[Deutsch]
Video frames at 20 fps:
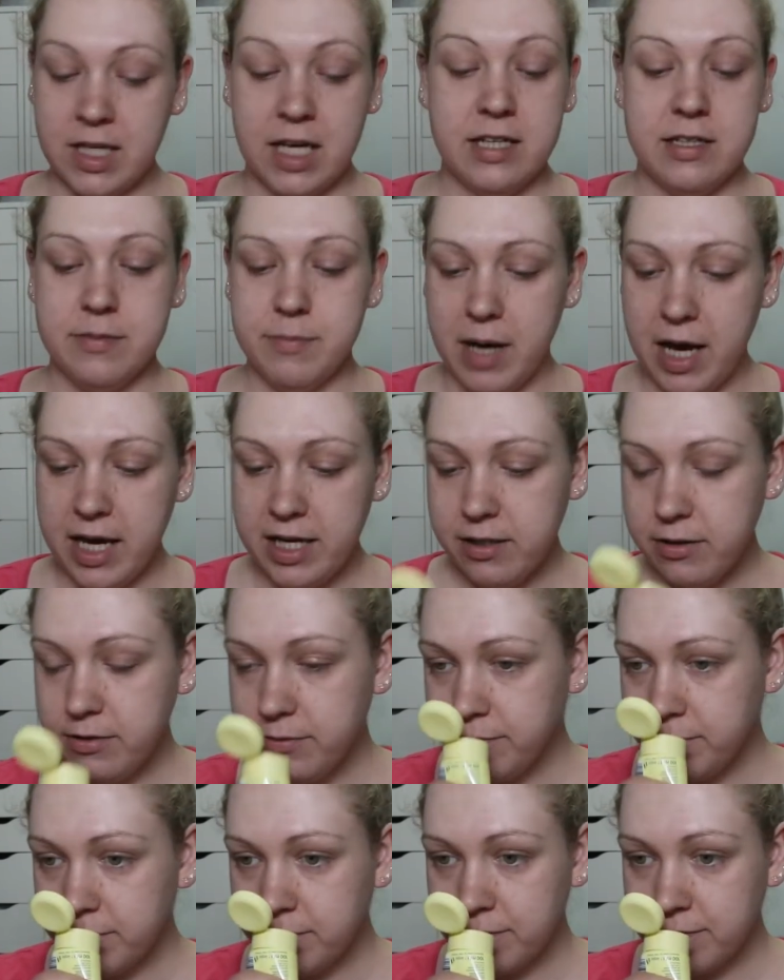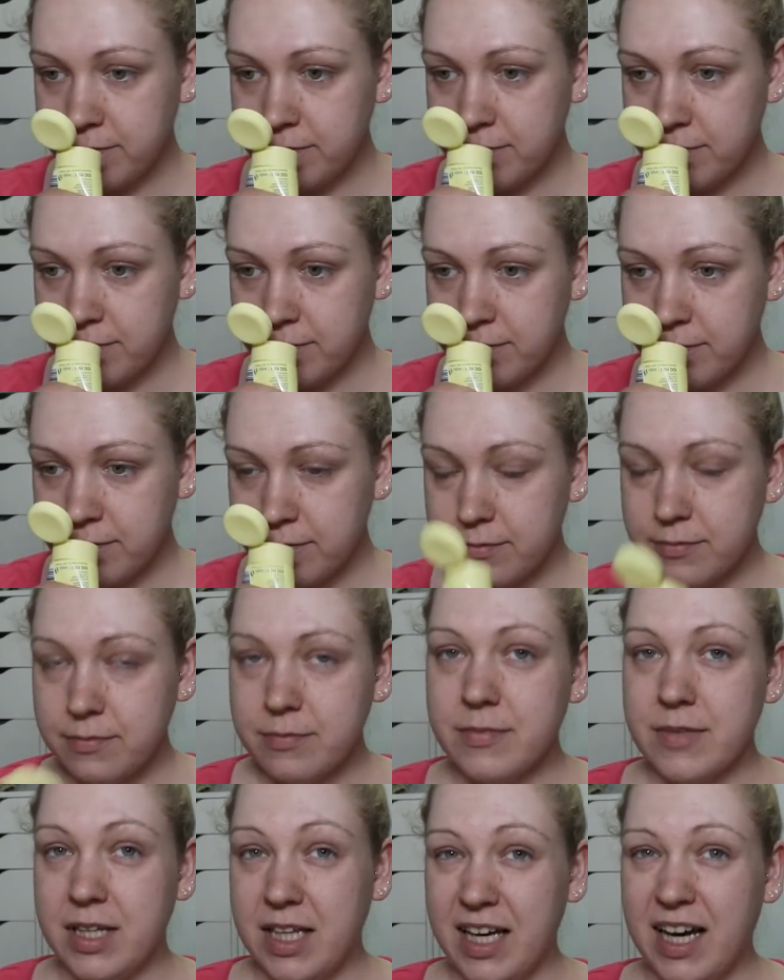Ich meine,
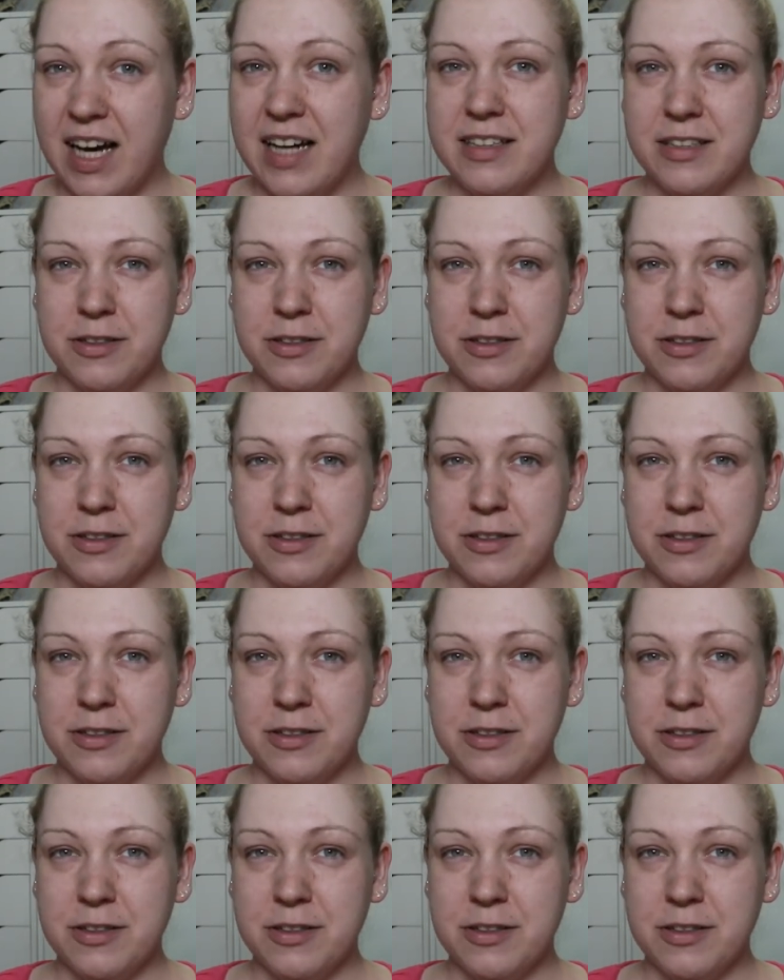ja,